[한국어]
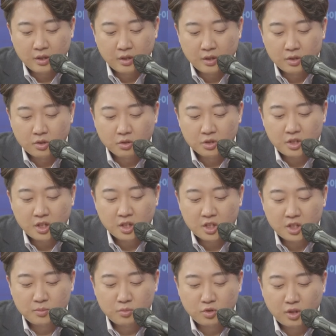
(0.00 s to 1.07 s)

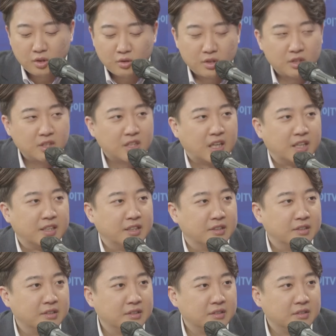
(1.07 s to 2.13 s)
정치하시는 분이네요 이런 얘기 안
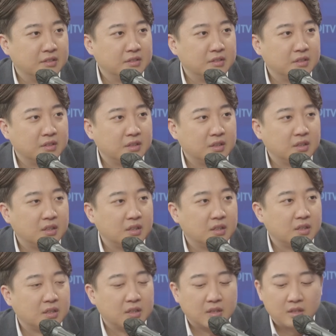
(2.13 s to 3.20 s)
해요
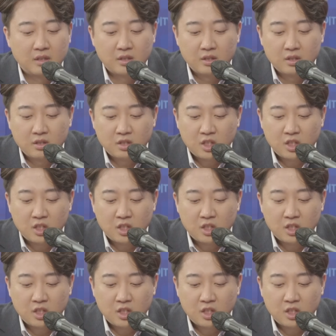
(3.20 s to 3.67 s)
음. 음.